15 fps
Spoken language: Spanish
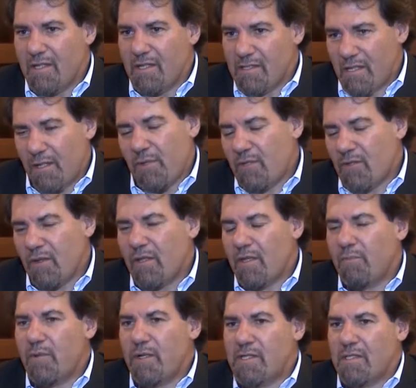sabiendo que
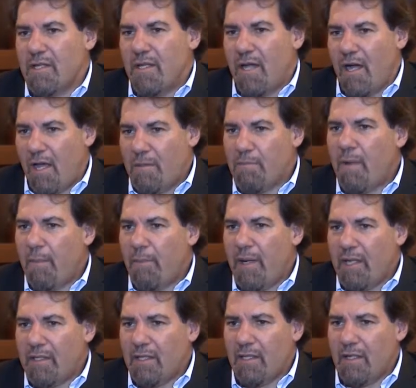después hay más
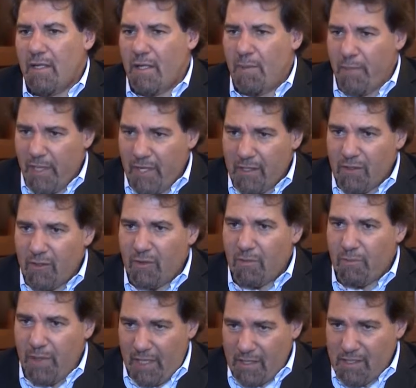plata
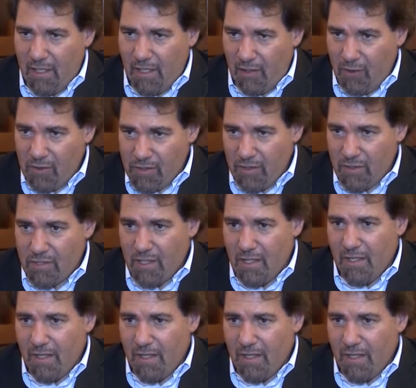esperando para hacer negocios